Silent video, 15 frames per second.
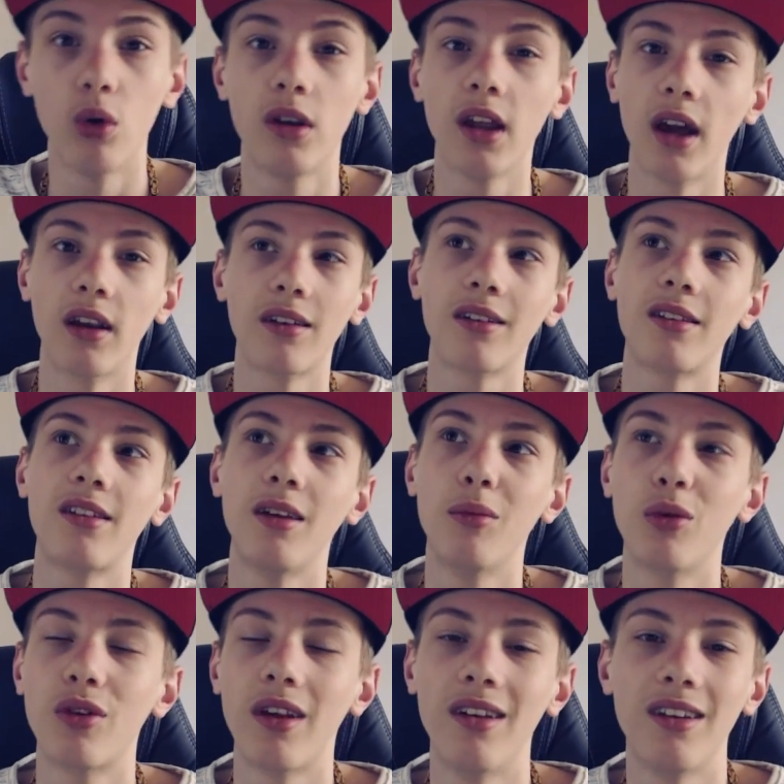und die anderen
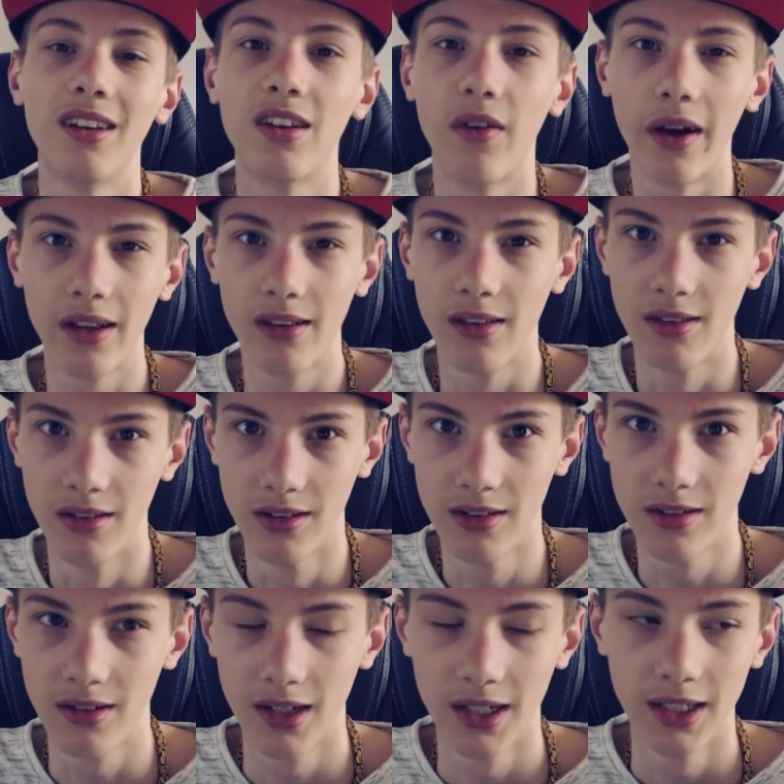10% ich weiß es
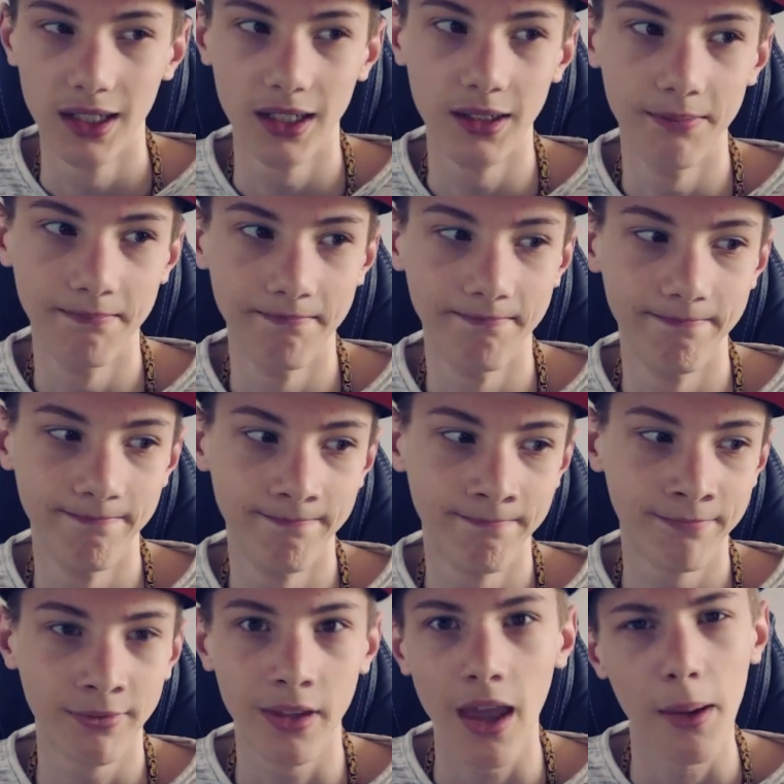nicht.
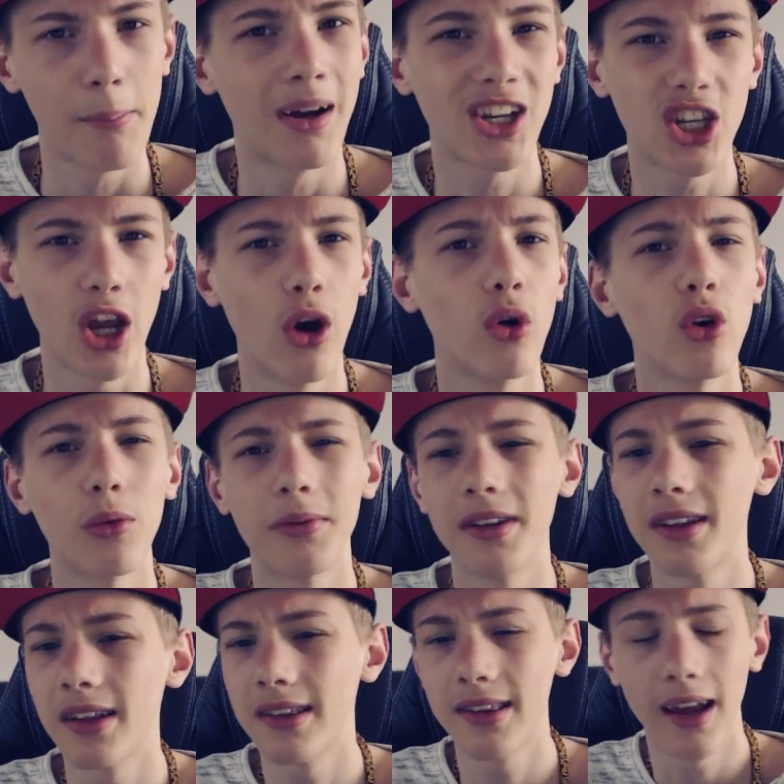Ähm, mal schauen, ob
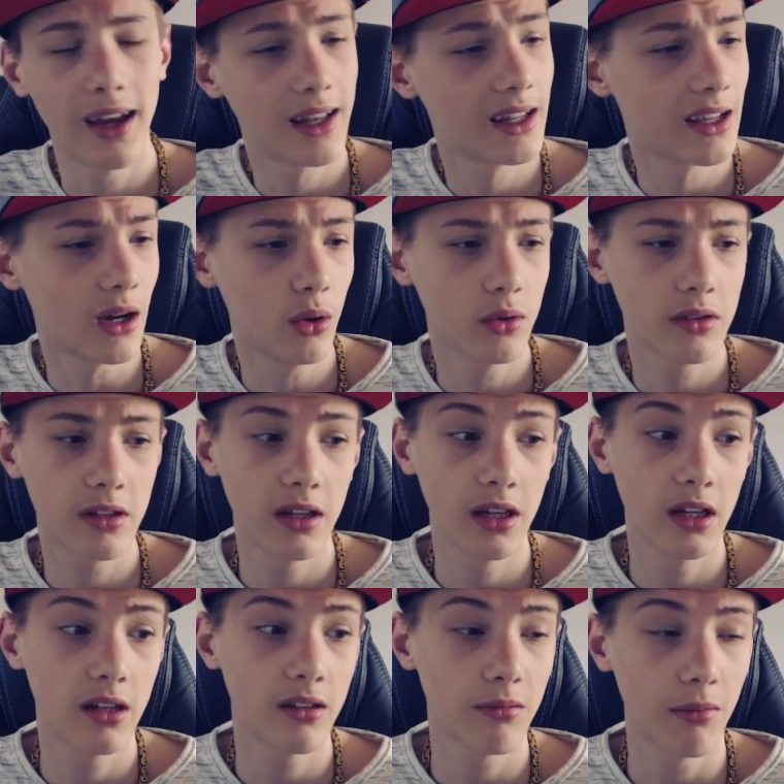sich das zeitlich
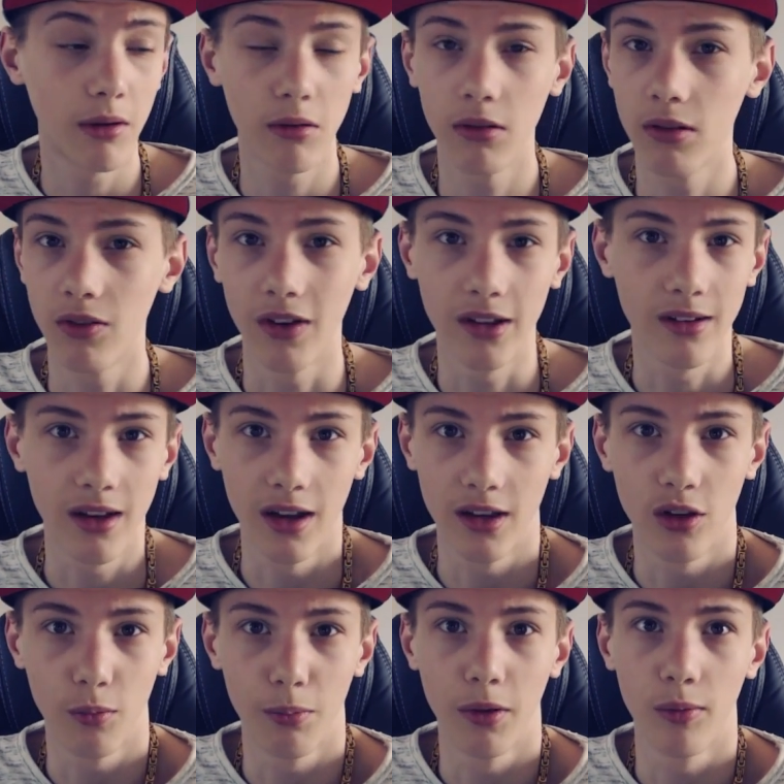ausgeht. Ich weiß ja gar
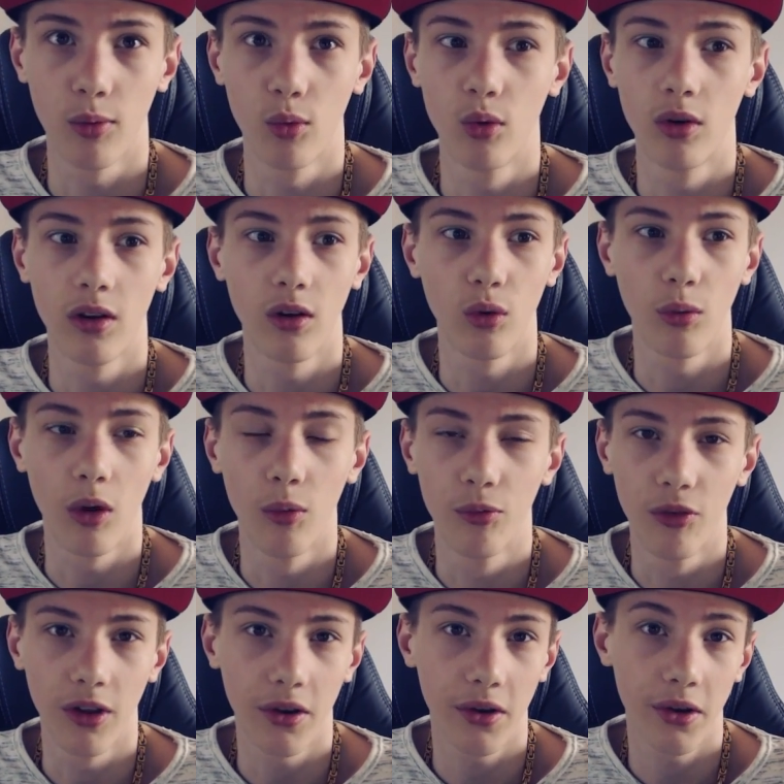nicht, ob mein Bruder da
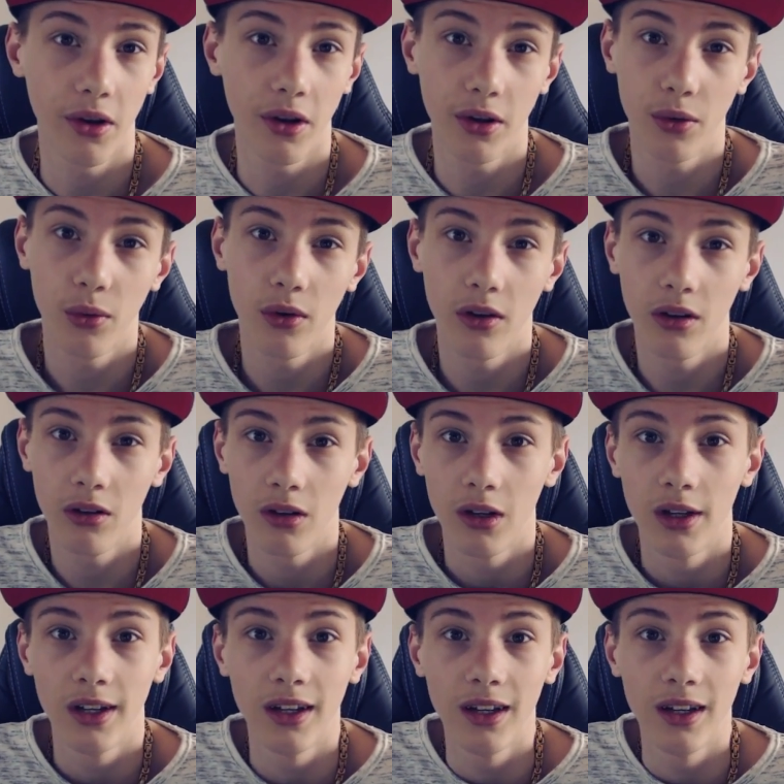überhaupt Ferien hat oder